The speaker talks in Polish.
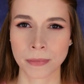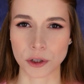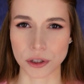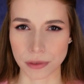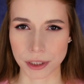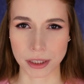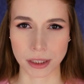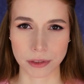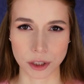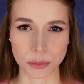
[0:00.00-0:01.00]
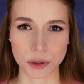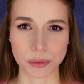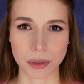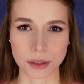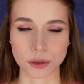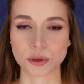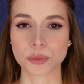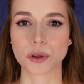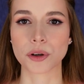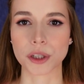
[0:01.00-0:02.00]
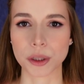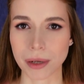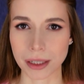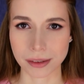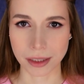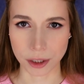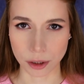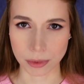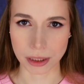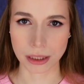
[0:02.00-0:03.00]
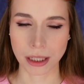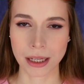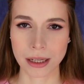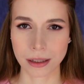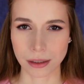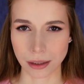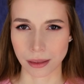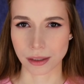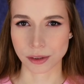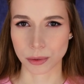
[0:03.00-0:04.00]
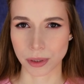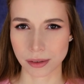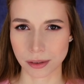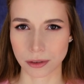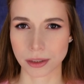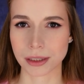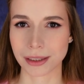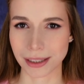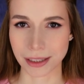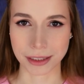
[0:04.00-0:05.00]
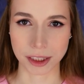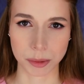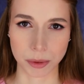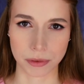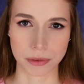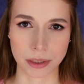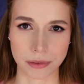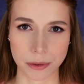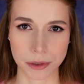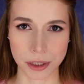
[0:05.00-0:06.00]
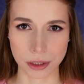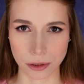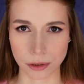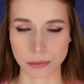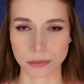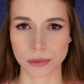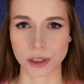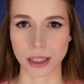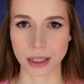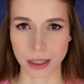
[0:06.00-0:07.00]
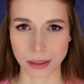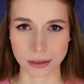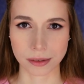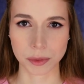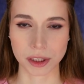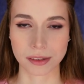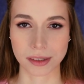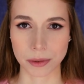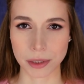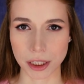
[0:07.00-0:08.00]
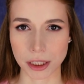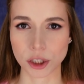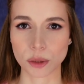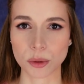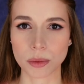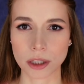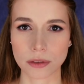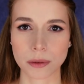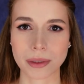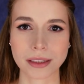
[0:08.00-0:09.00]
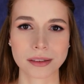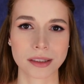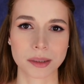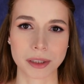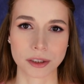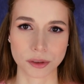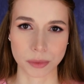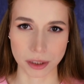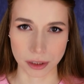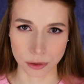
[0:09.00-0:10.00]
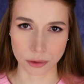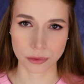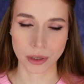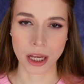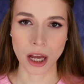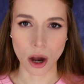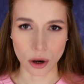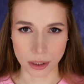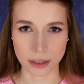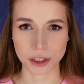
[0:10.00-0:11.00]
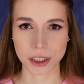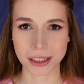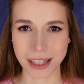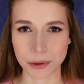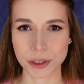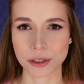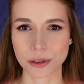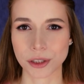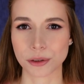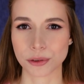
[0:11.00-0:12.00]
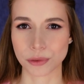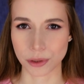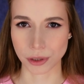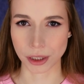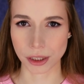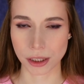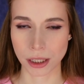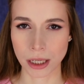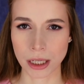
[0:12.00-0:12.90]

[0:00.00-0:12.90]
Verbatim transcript: Oczywiście ta wiadomość bardzo uspokoiła jej znajomych, jednak z drugiej strony nadal nietypowe wydawało się to, że Alexis przez cały dzień nie opublikowała nic na temat kosmetyków oraz że nie dało się do niej dodzwonić.